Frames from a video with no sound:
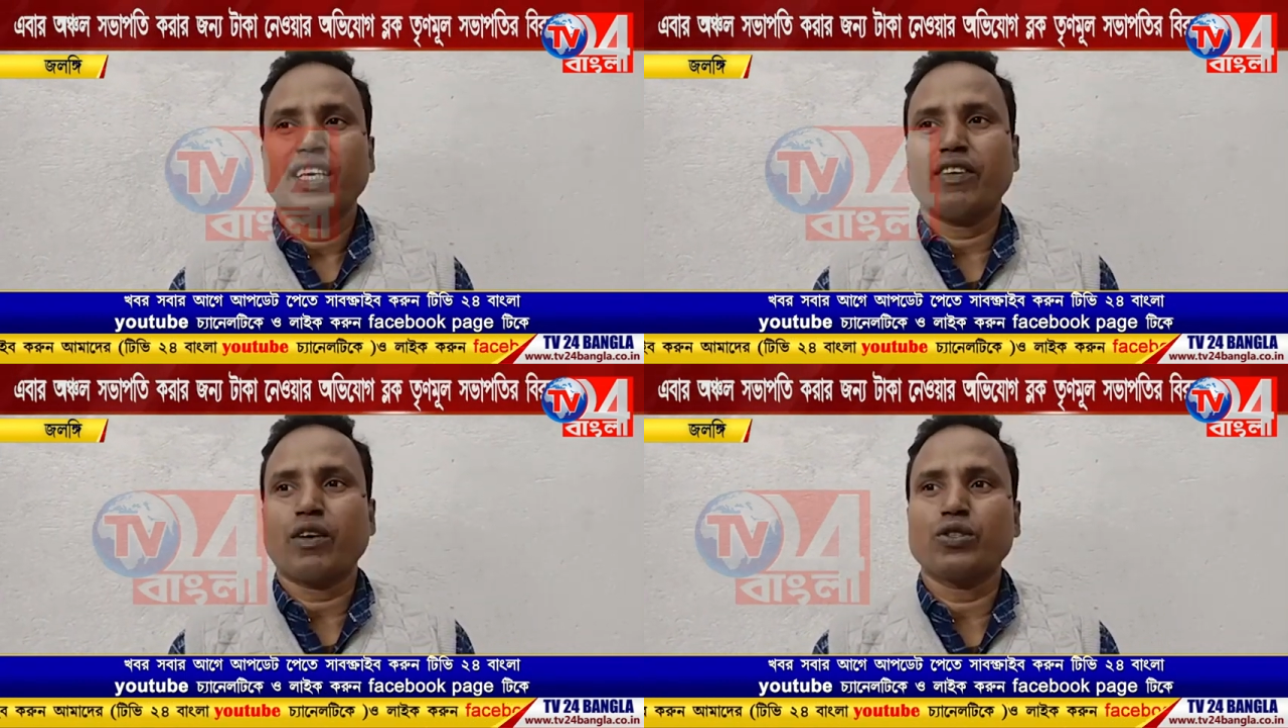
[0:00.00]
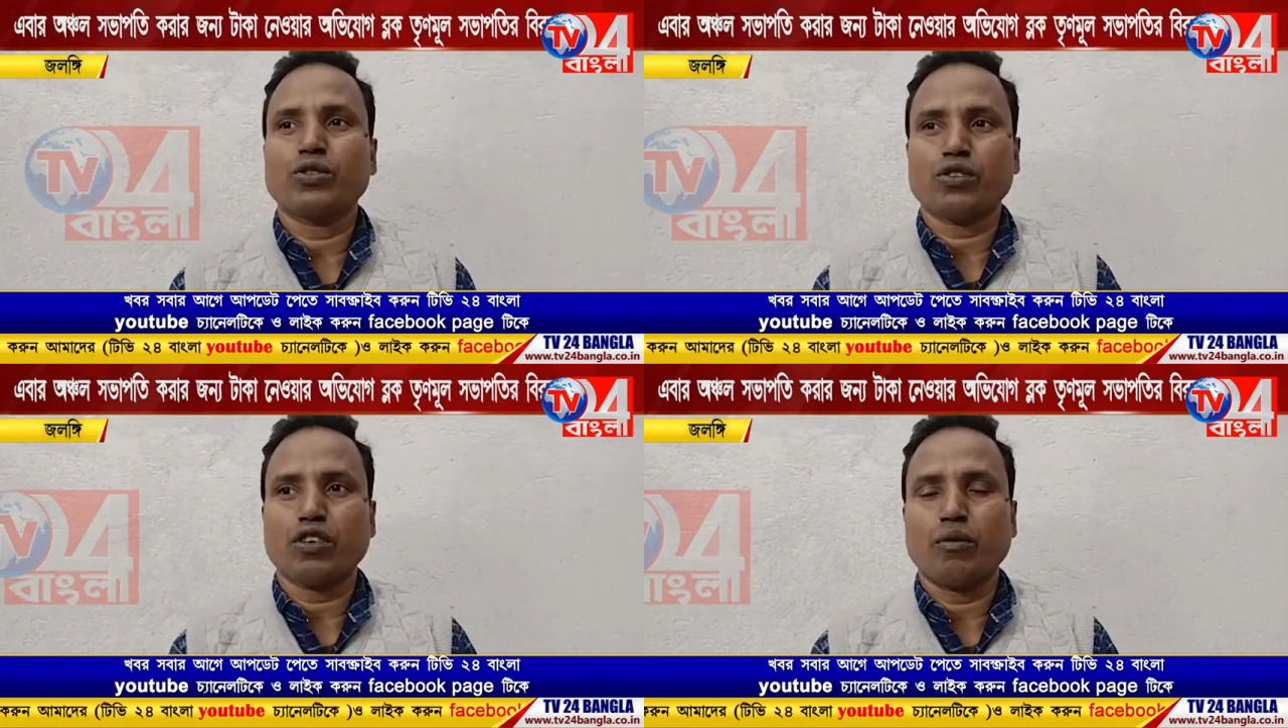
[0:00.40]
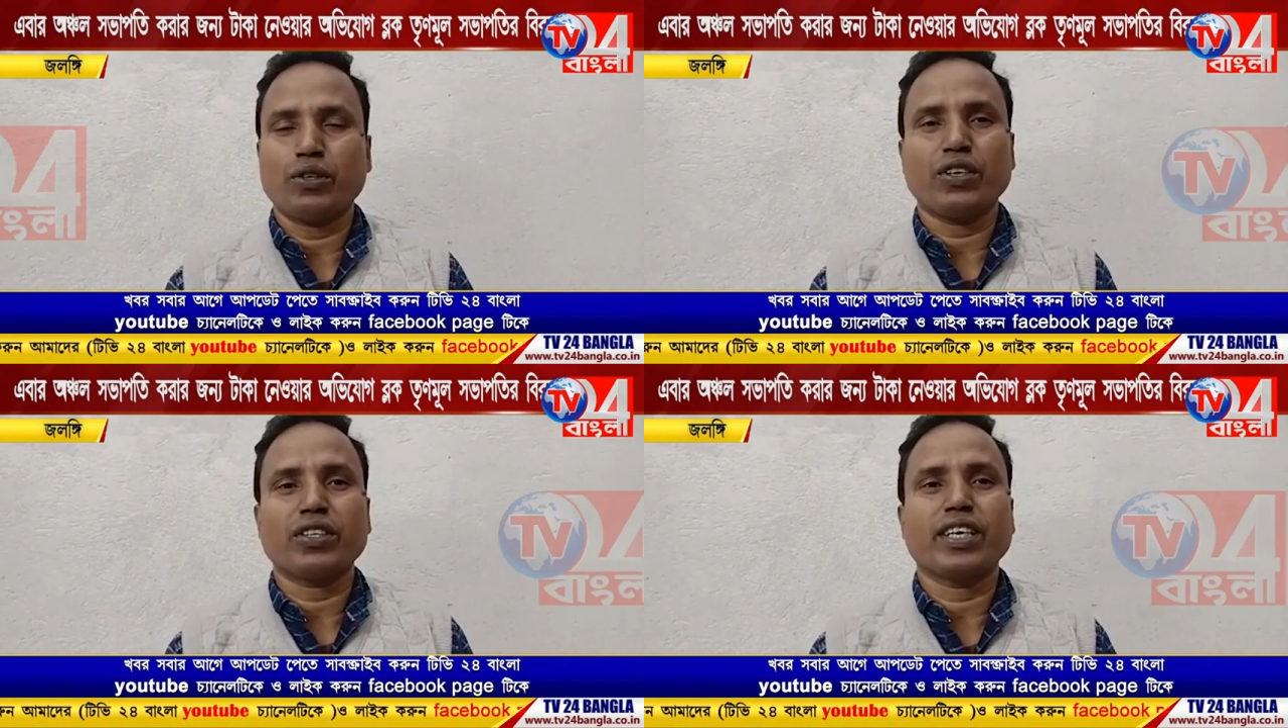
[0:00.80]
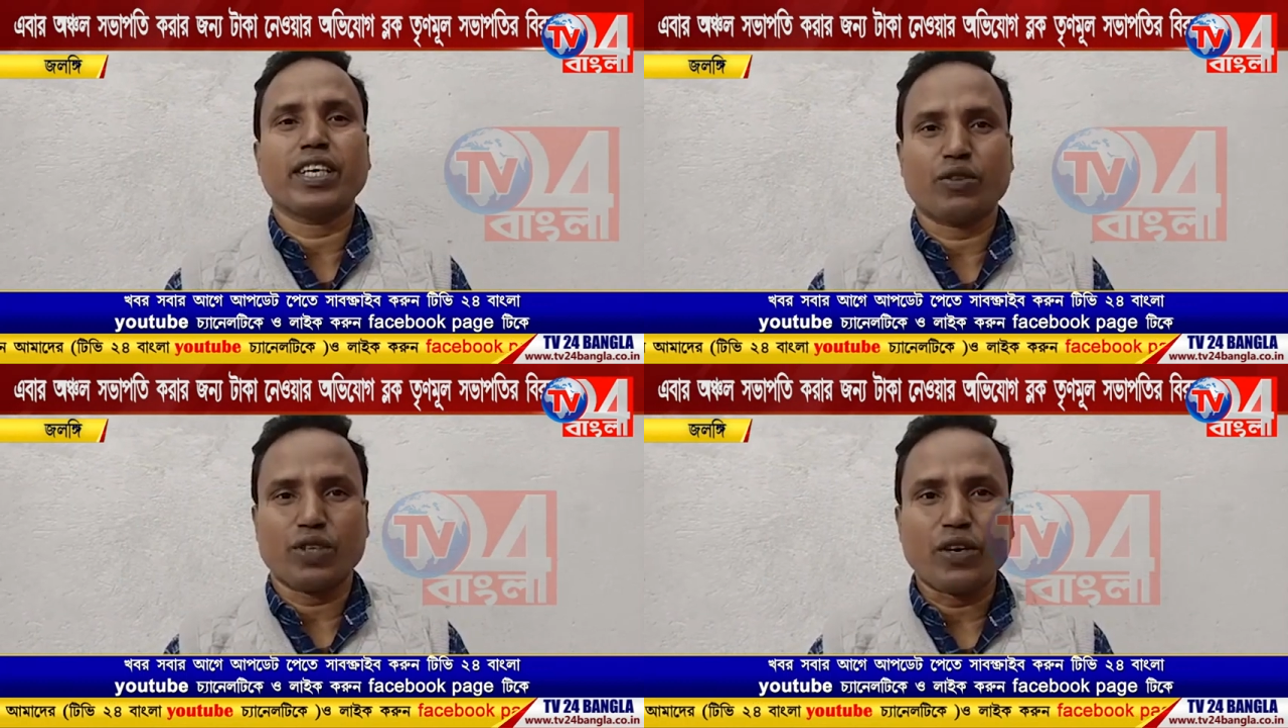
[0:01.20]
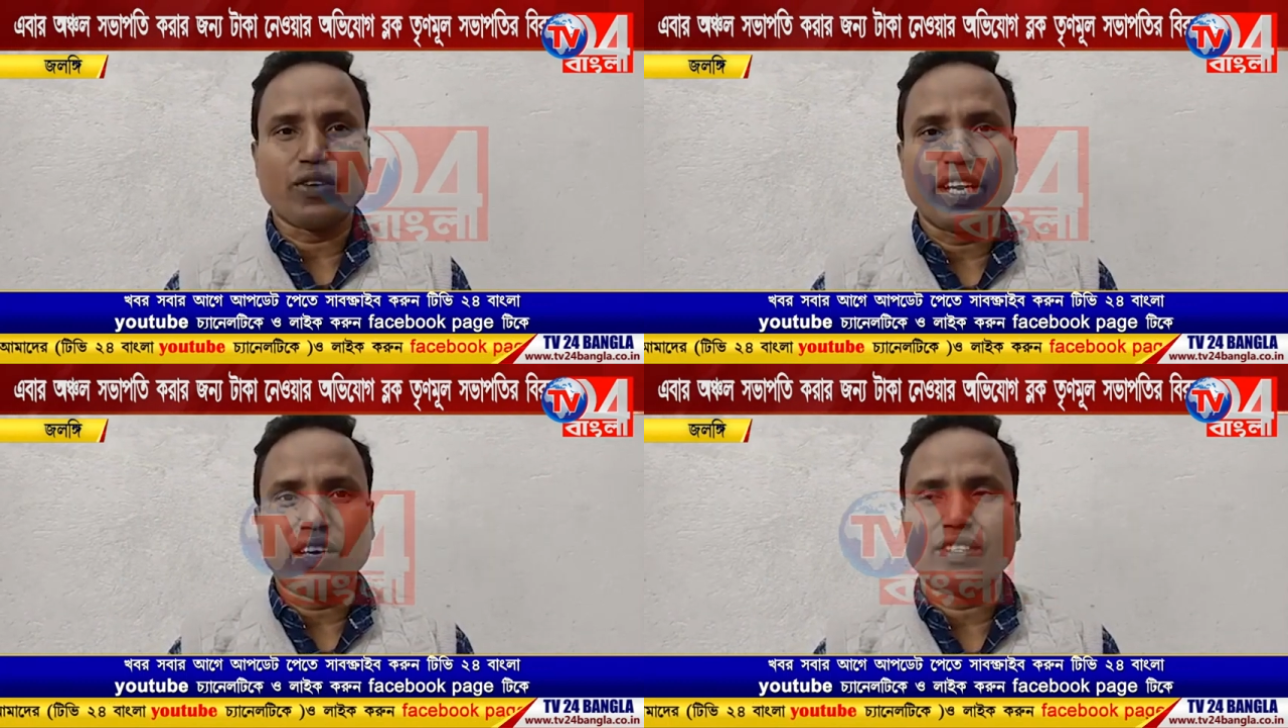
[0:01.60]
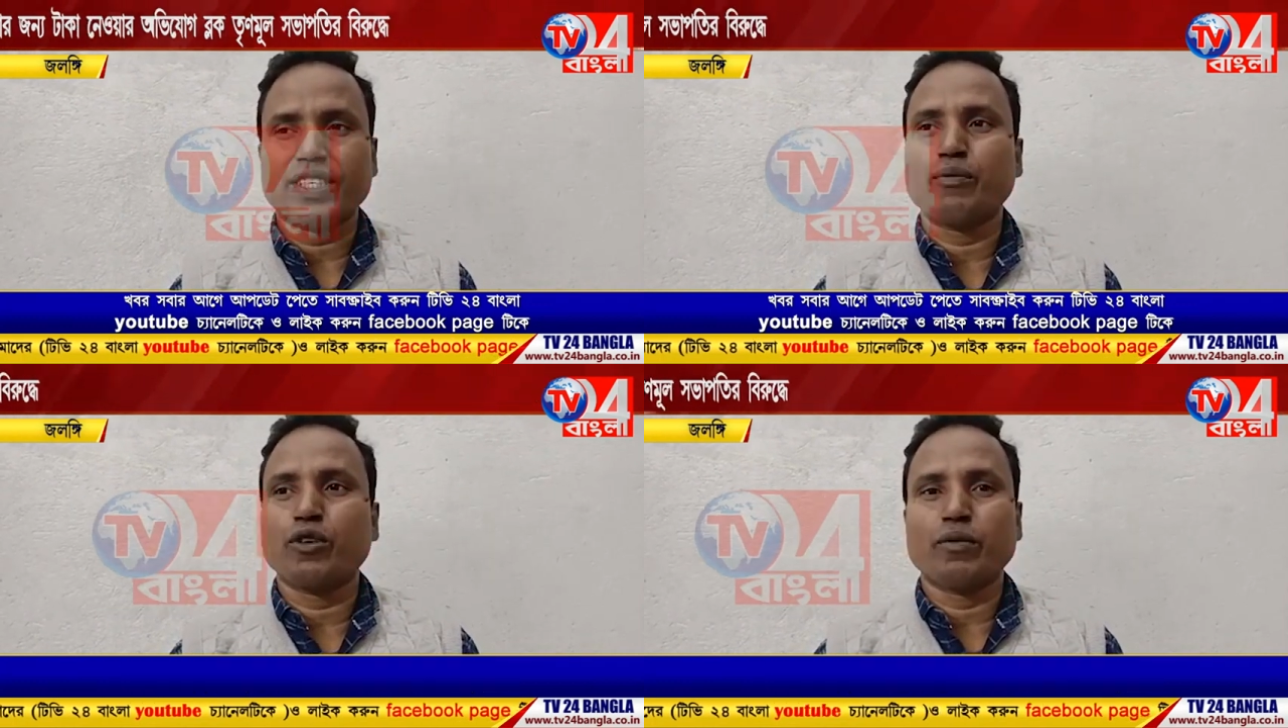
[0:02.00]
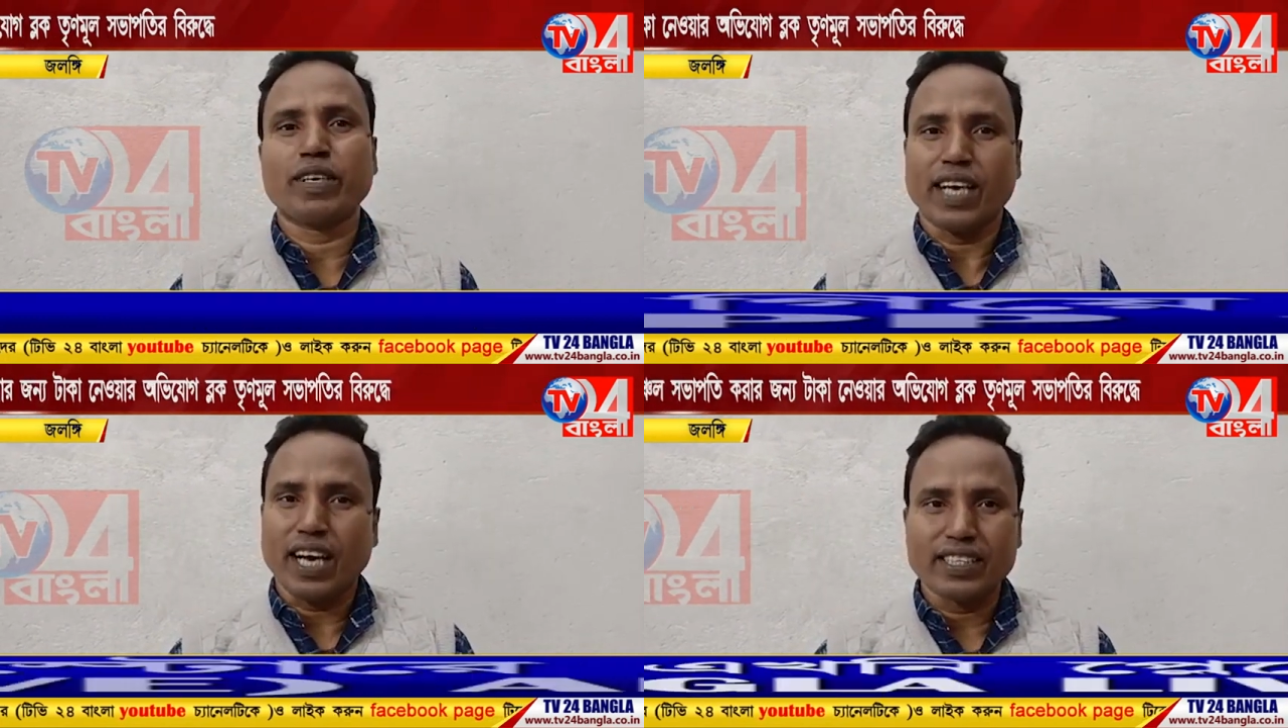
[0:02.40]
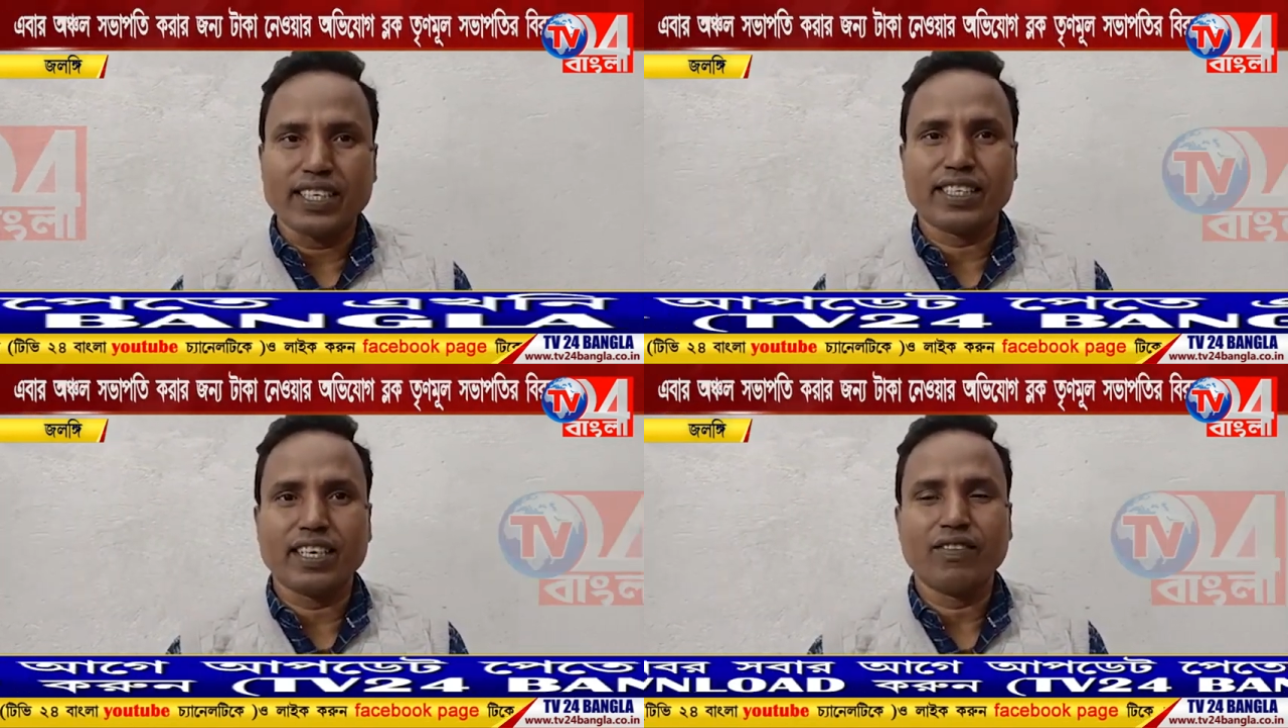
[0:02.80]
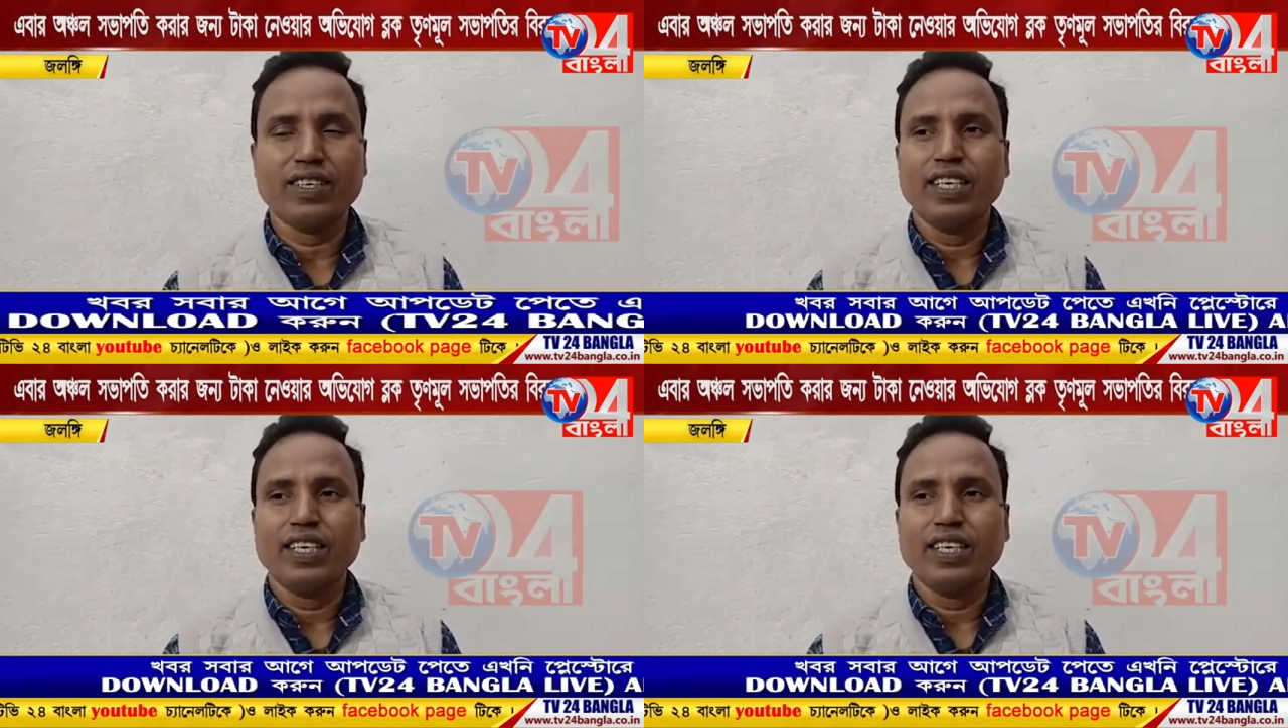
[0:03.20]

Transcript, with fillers: এবার অঞ্চল সভাপতি হতে এত টাকা করে লাগবে সেই পরিমাণ টাকা দিয়েছিলাম